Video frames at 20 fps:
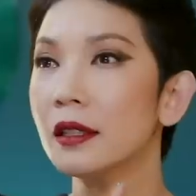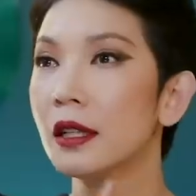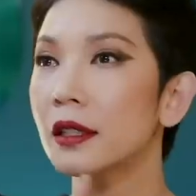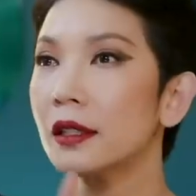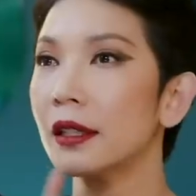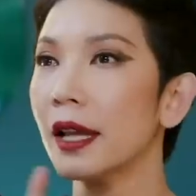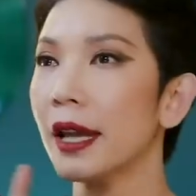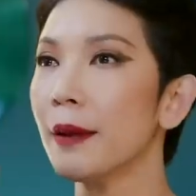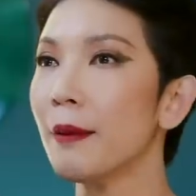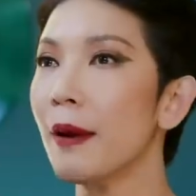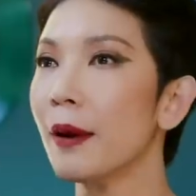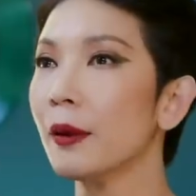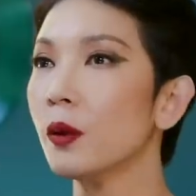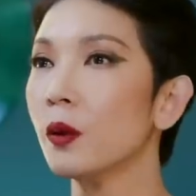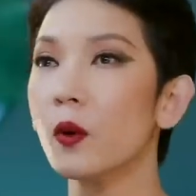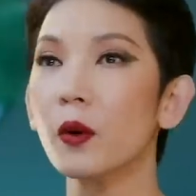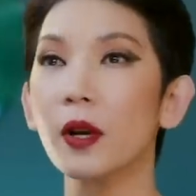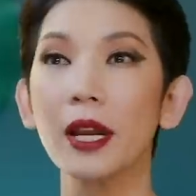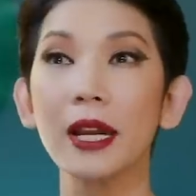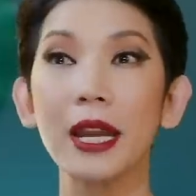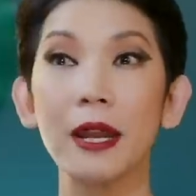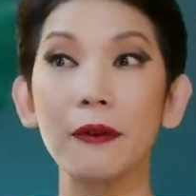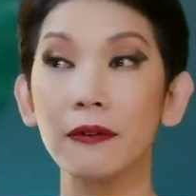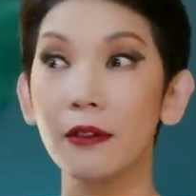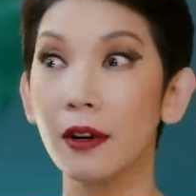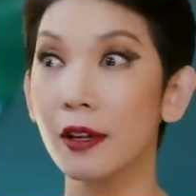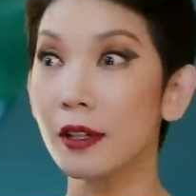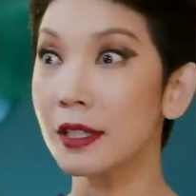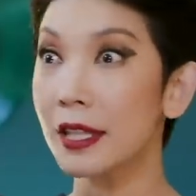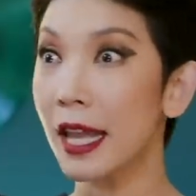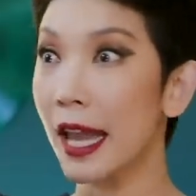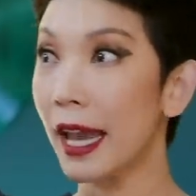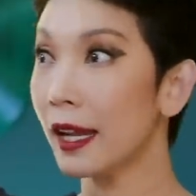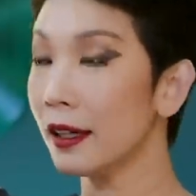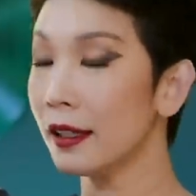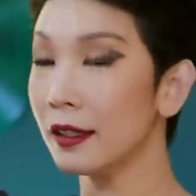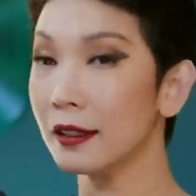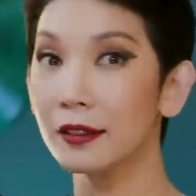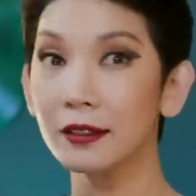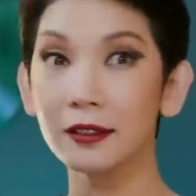nhìn thấy bao nhiêu cô gái đẹp vẫn sáng
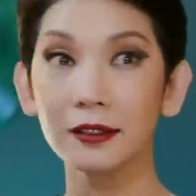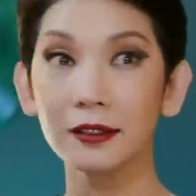lên.